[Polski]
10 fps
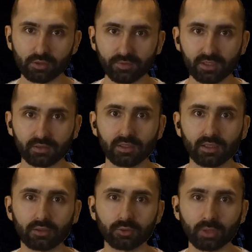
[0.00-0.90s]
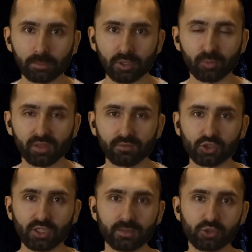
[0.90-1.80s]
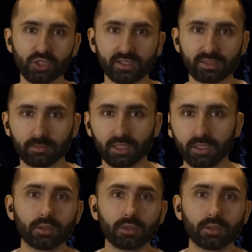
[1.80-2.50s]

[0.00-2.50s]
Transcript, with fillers: kwietnia, który miał być zwyczajnym żartem.